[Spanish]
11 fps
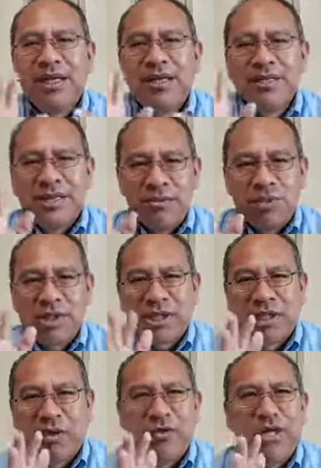si buscas
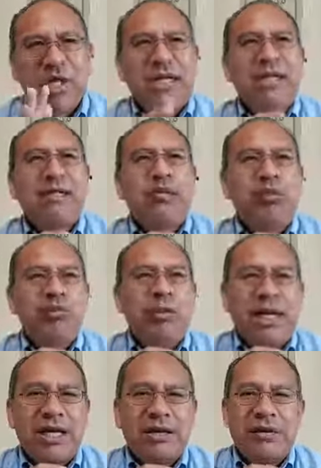encontrar un
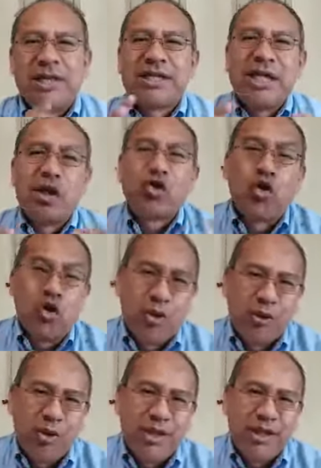milagro, quizás no lo
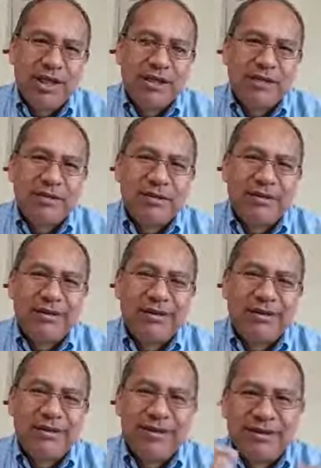encuentres.
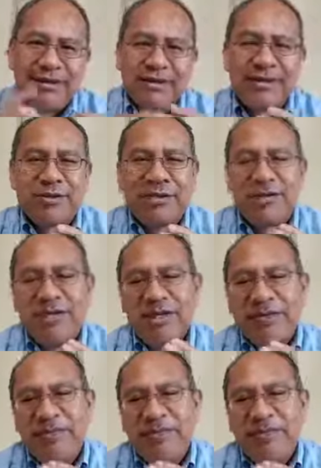Escucha bien.